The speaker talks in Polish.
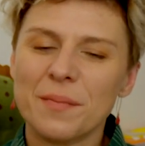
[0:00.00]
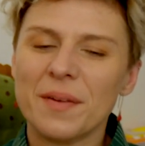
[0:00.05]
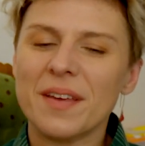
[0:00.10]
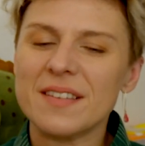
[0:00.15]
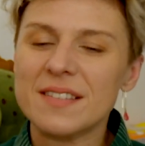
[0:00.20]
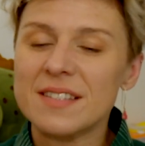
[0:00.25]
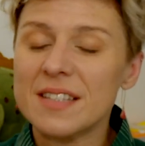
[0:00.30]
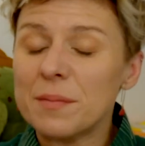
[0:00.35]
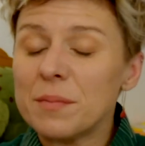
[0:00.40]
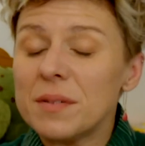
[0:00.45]

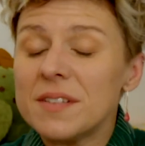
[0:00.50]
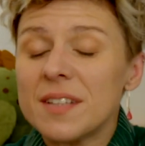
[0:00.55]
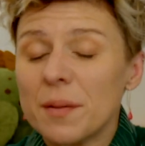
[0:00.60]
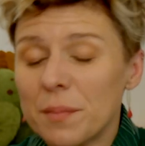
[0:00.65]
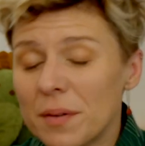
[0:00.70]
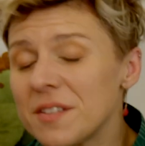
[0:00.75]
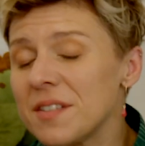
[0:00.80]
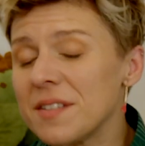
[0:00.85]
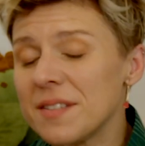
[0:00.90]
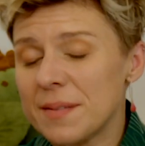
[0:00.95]
miastem i
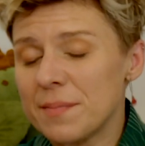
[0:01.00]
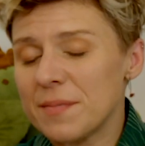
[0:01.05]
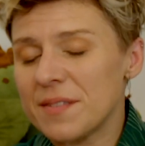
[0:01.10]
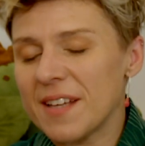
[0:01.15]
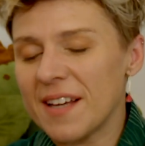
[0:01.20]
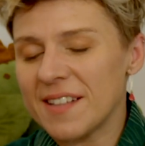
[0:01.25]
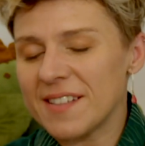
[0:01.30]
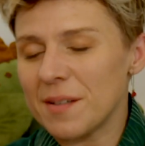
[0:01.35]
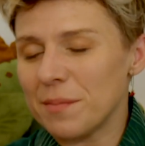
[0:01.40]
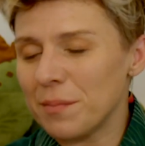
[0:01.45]
sama się z tym
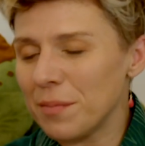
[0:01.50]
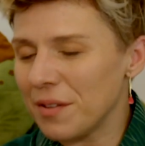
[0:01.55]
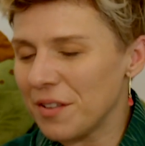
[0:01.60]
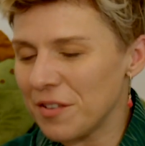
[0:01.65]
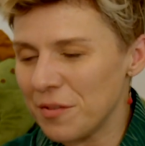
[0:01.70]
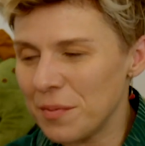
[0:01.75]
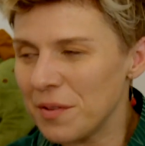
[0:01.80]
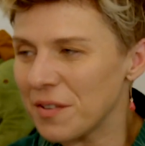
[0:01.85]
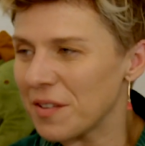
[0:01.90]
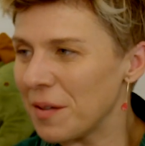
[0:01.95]
zgadzam, bo
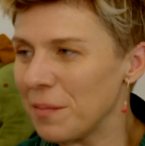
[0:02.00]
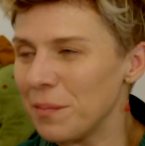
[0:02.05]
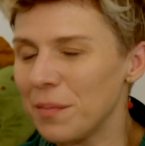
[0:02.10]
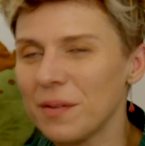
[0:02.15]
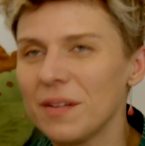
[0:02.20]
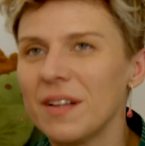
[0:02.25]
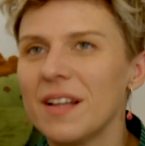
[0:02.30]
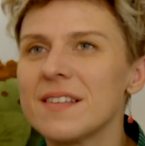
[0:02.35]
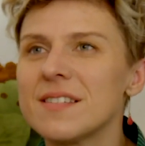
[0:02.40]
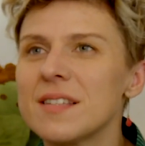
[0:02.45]
też mieszkam
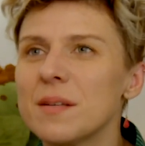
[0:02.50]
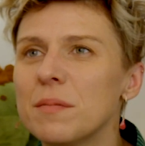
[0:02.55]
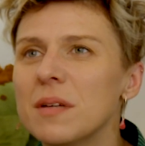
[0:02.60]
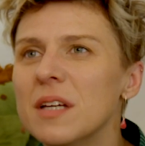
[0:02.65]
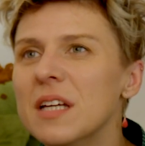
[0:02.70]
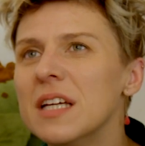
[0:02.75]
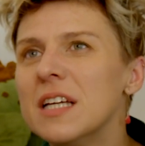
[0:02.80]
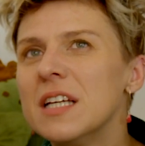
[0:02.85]
pod lasem,